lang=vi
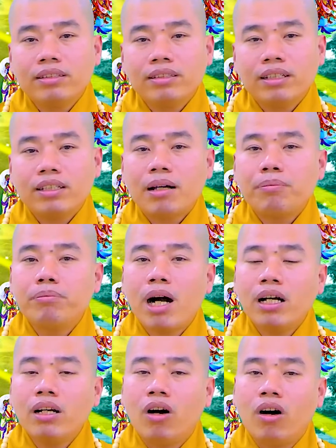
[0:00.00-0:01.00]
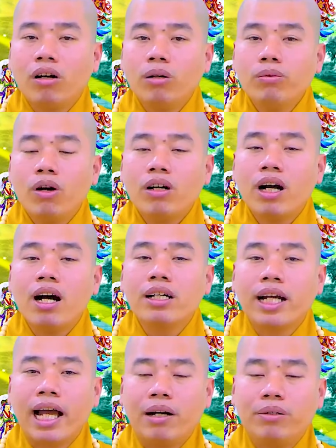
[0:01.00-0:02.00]
Cái tâm bắn loạn lúc đó khờ
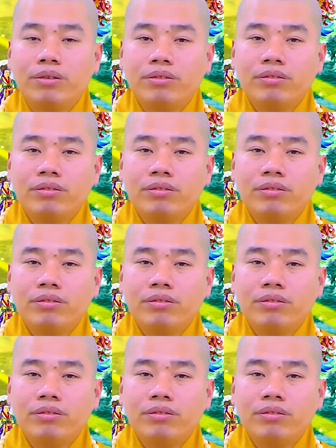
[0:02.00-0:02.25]
khảo